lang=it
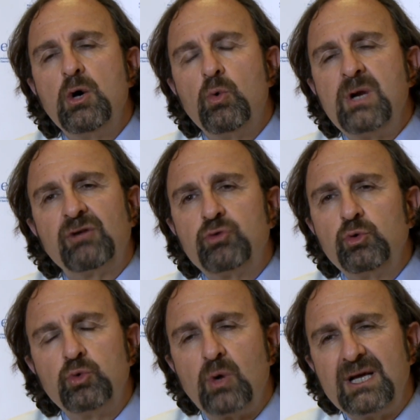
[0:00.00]
una
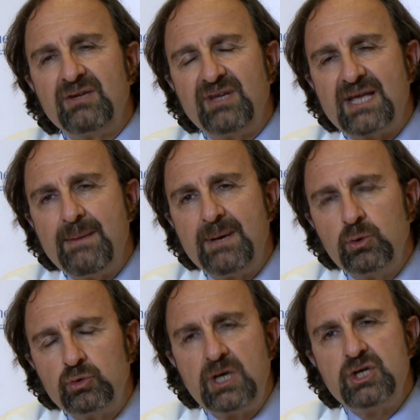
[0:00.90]
struttura che si chiama
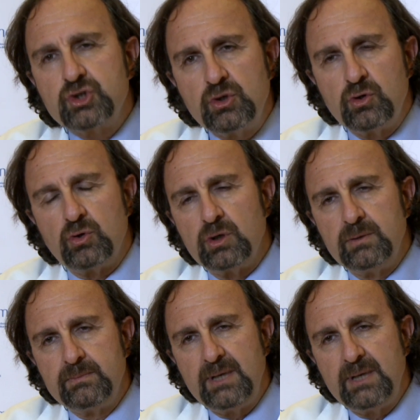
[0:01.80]
Nutrition Hall,